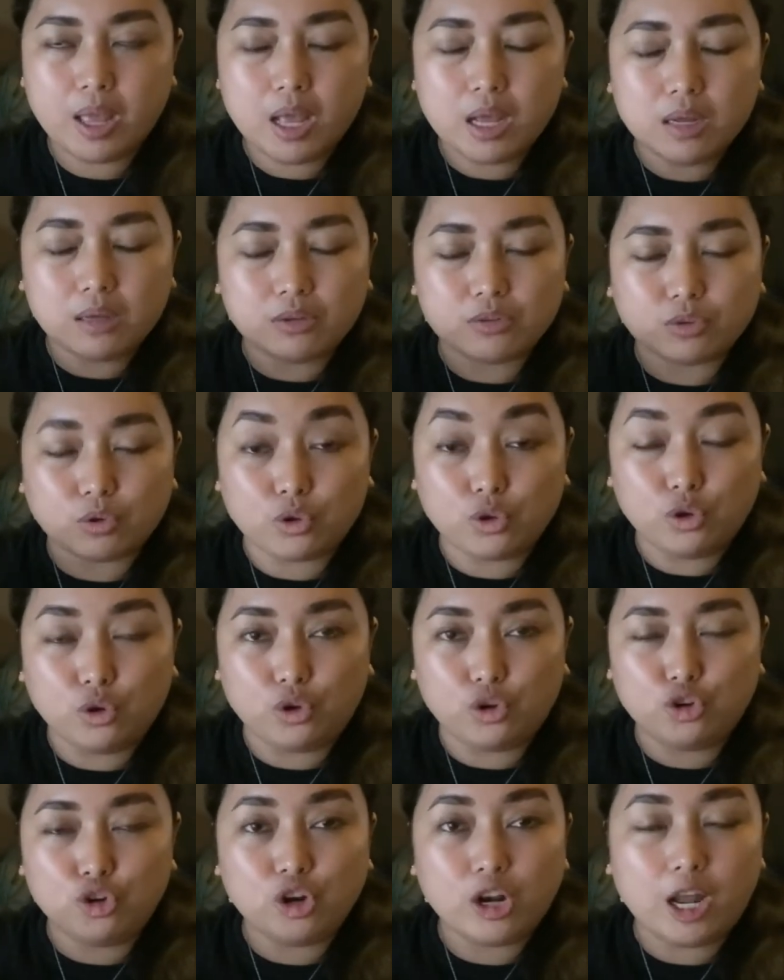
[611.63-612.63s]
So
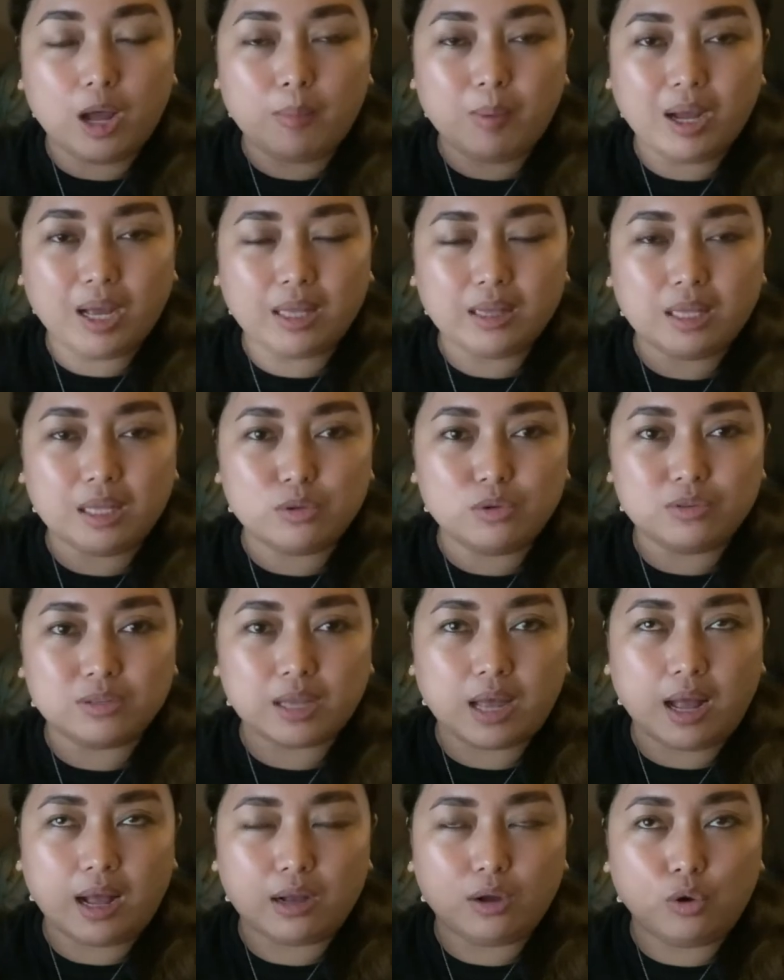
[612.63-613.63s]
yun, yun lang maganda dun
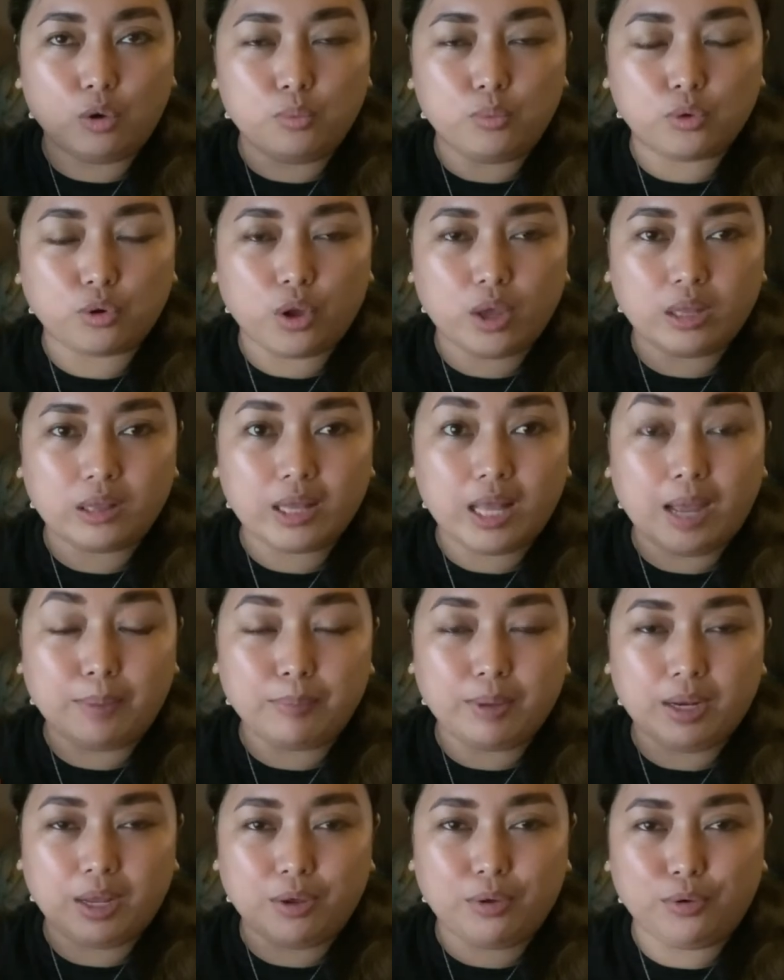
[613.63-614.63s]
sa GoPro 8
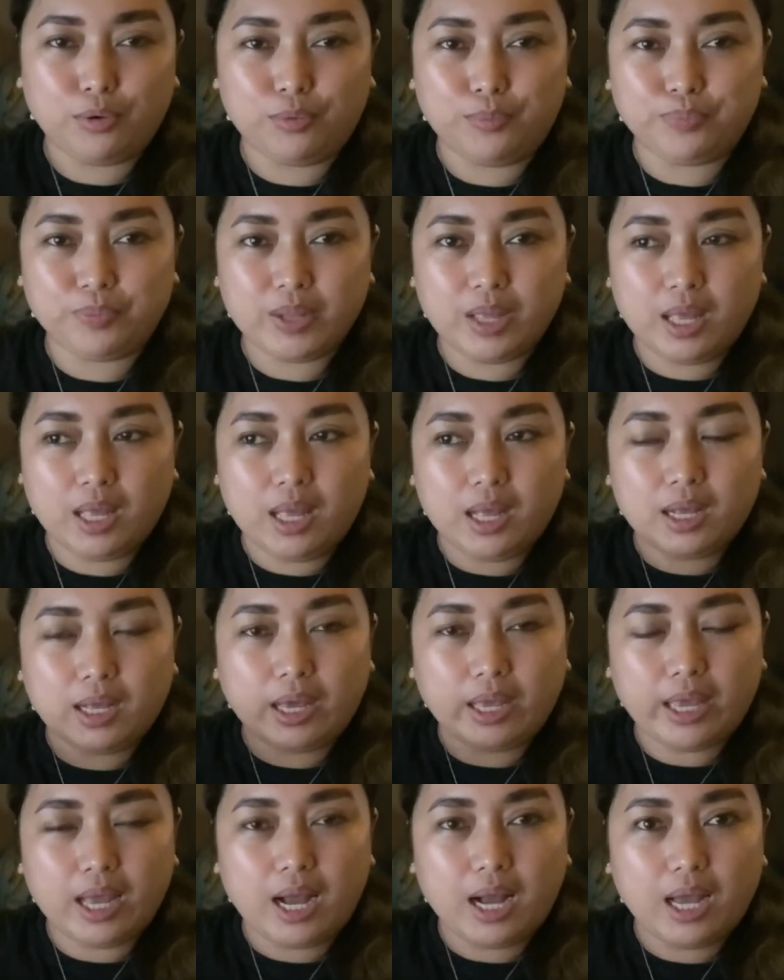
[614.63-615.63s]
namin na yun.
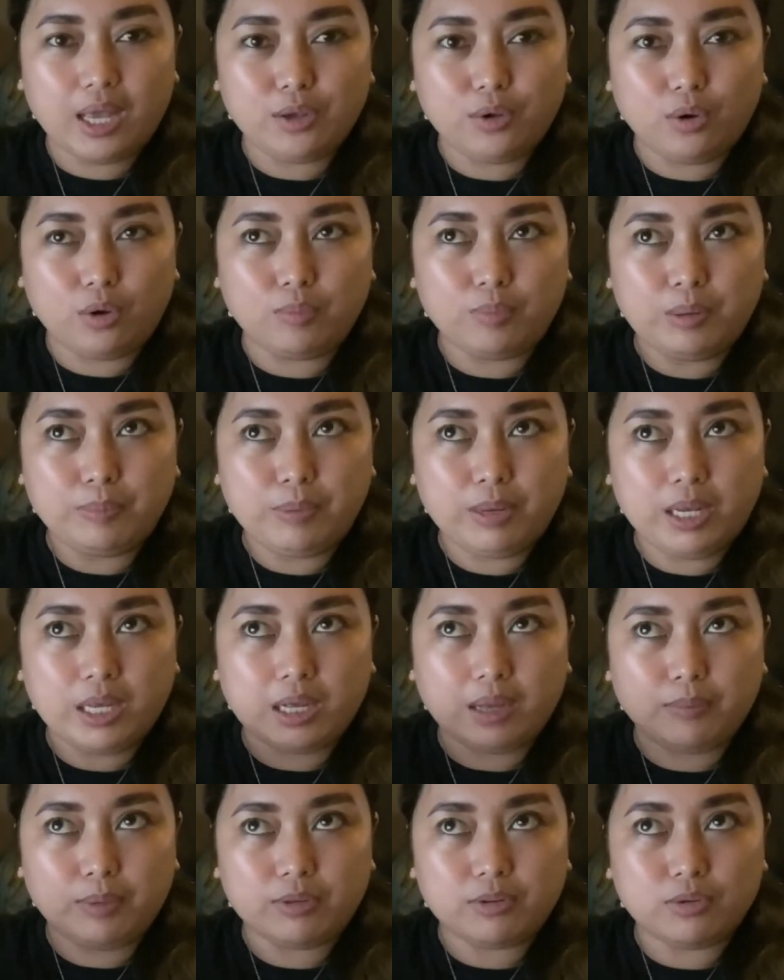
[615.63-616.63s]
Kaya ngayon, bibili
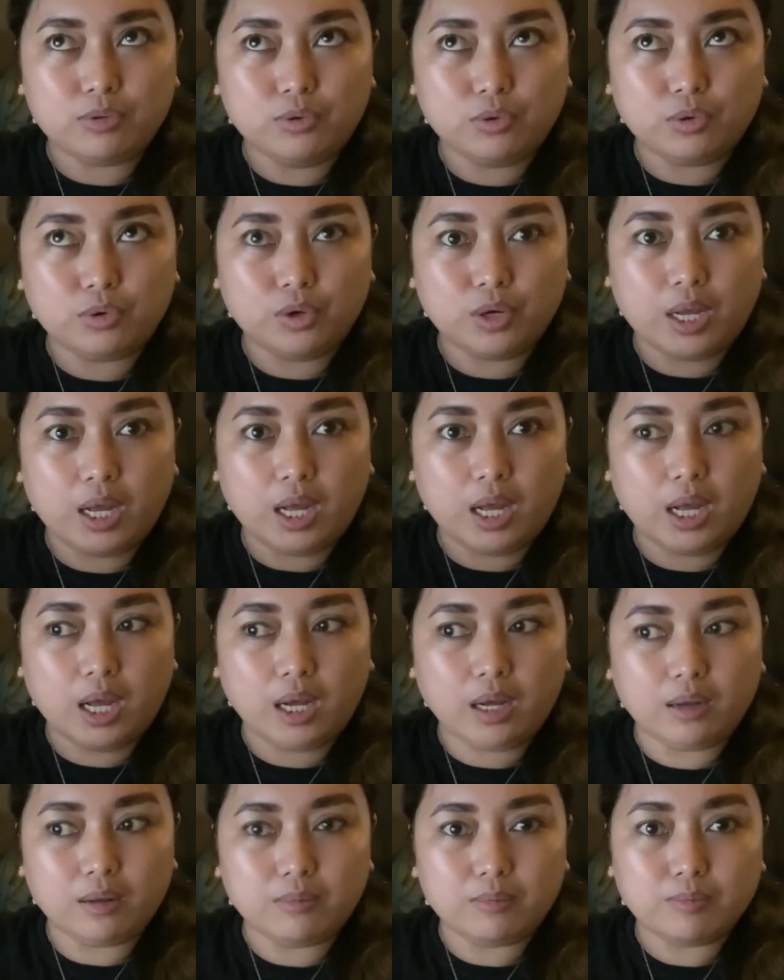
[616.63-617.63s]
kami siguro
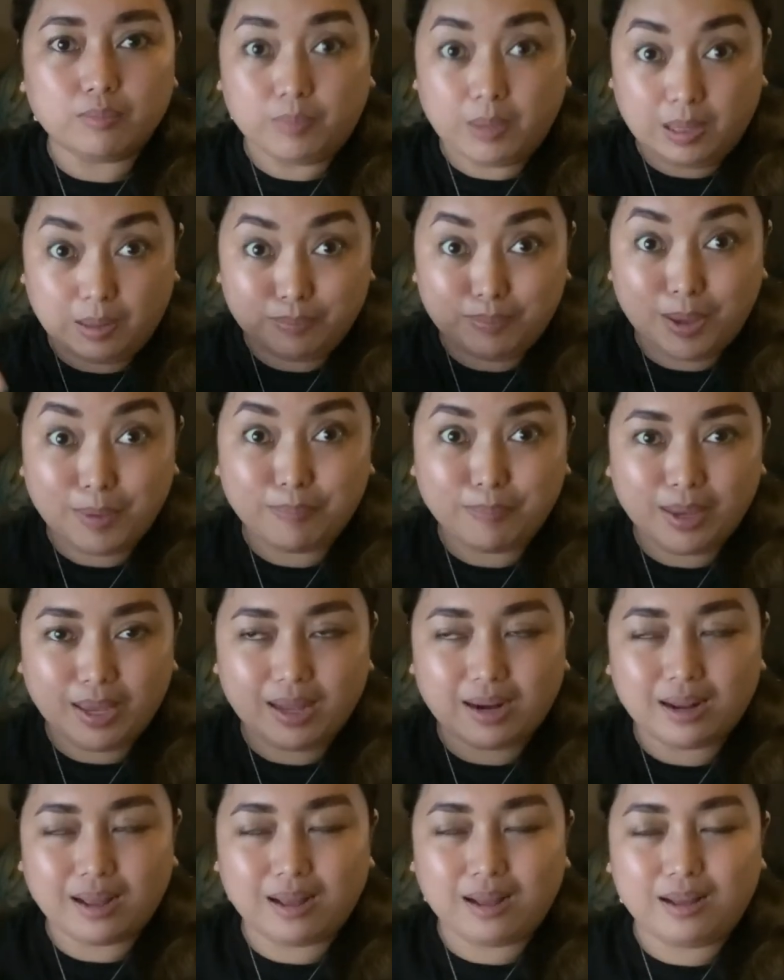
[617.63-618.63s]
ng pag may
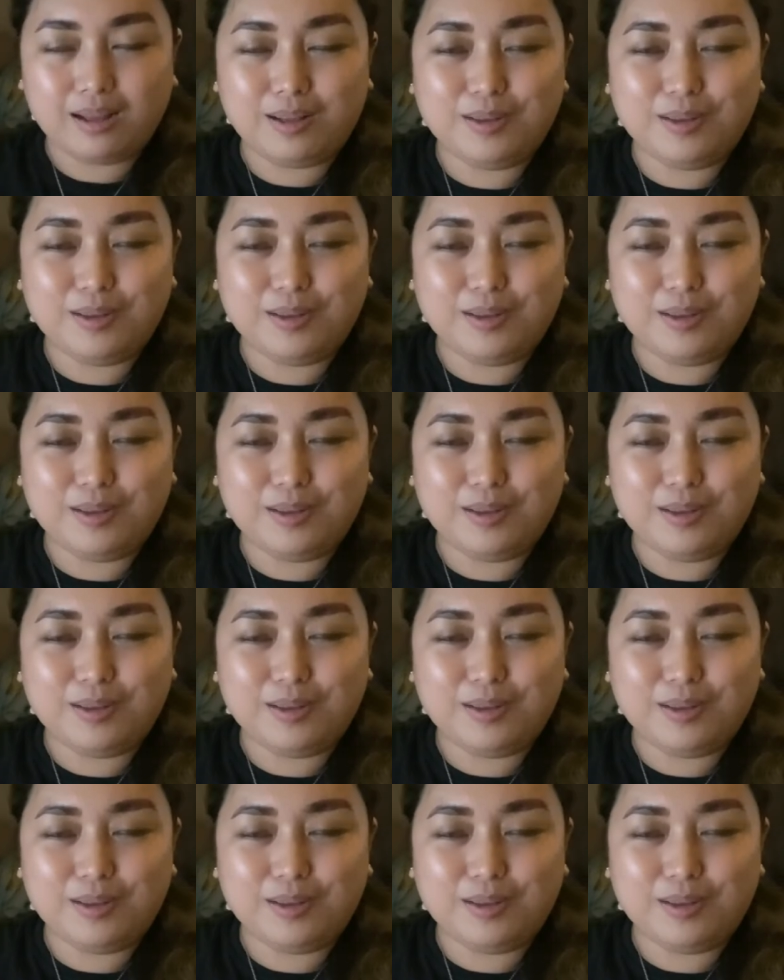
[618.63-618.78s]
pera.